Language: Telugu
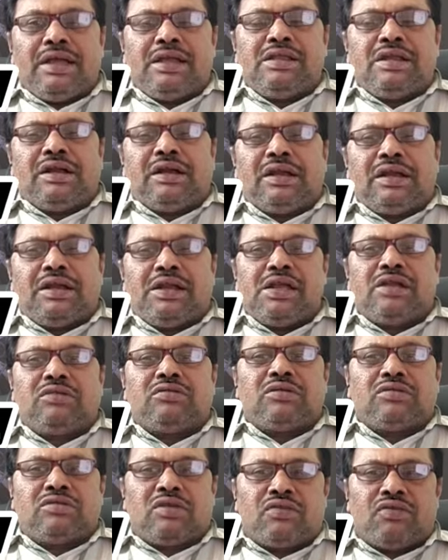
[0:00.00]
ఏంటంటే
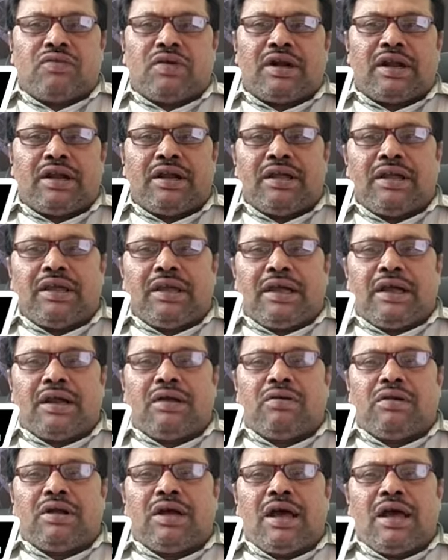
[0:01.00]
నియంత్రిత ధోరణి ఇక్కడ
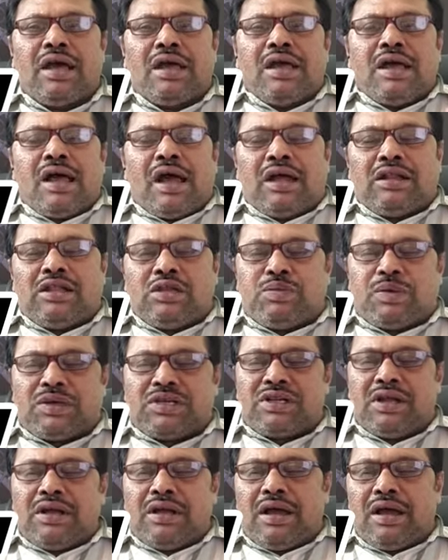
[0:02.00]
కూడా అది
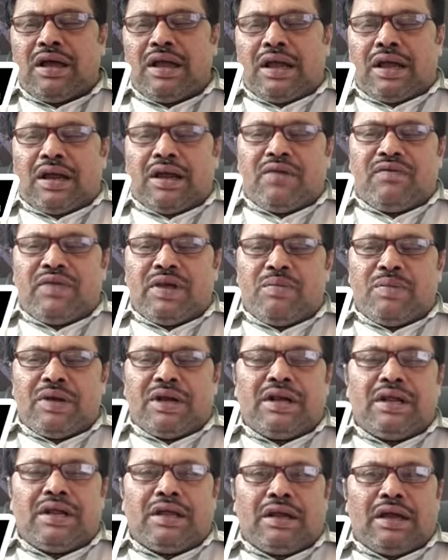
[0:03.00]
స్పష్టంగా ఇక్కడ
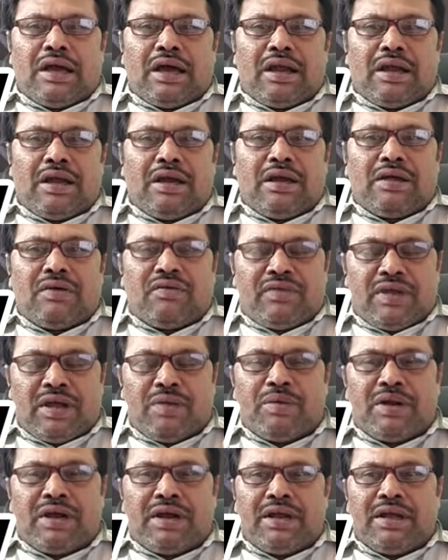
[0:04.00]
వేమిరెడ్డి నారాయణ
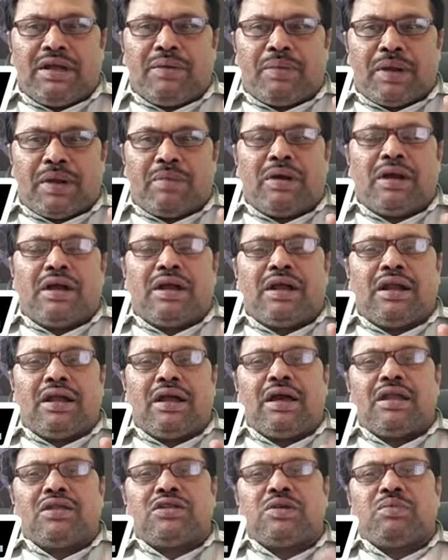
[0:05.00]
వేమిరెడ్డి ప్రభాకర్ రెడ్డి
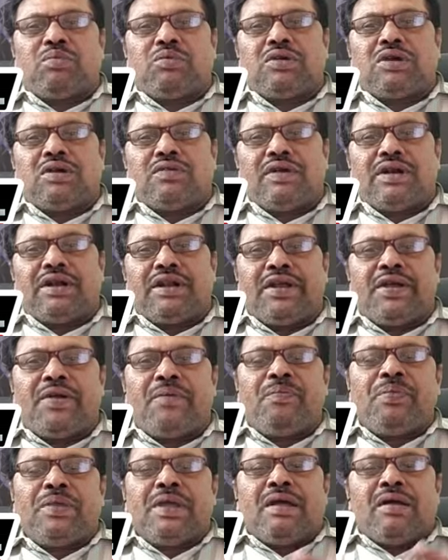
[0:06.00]
గారు చెప్తున్నటువంటి
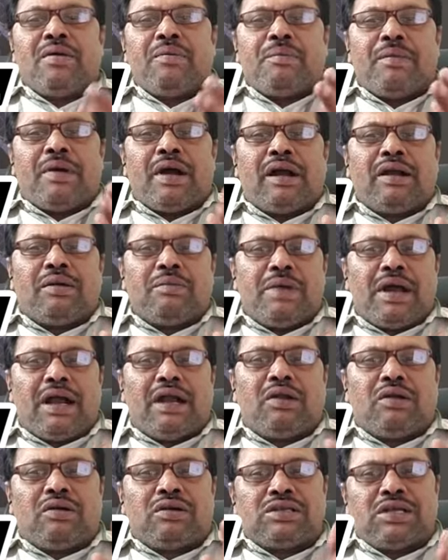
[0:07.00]

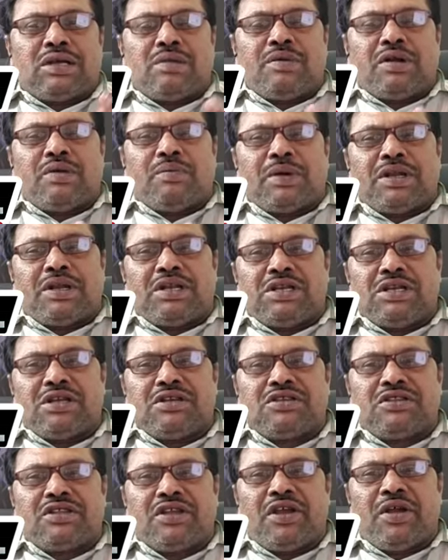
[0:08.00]
మ్యాటర్ ఒకసారి మనం
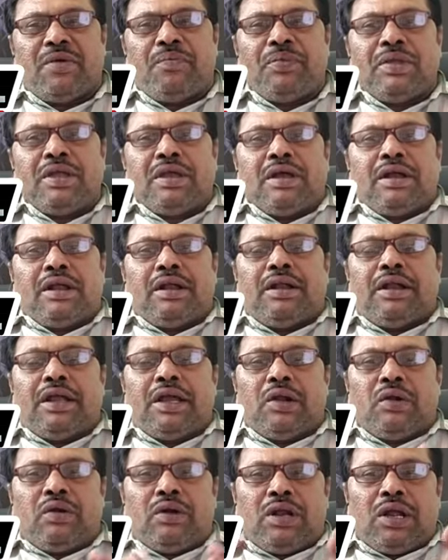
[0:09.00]
పరిశీలిస్తే
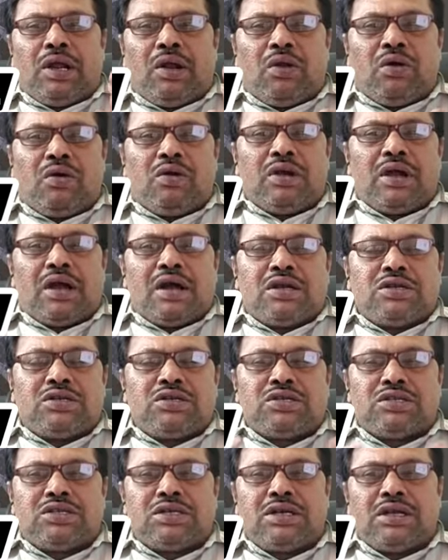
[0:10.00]
నేను నెల్లూరు
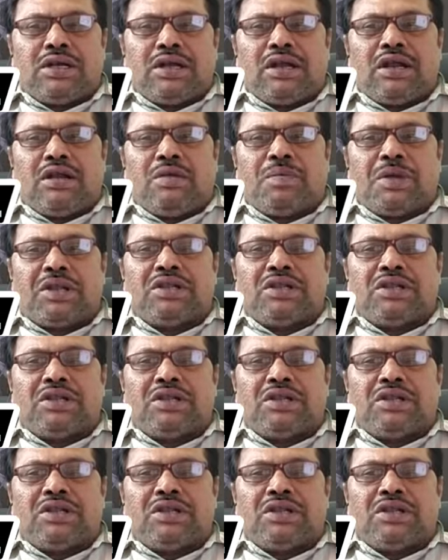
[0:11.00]
కాన్స్టిట్యూషన్కి నన్ను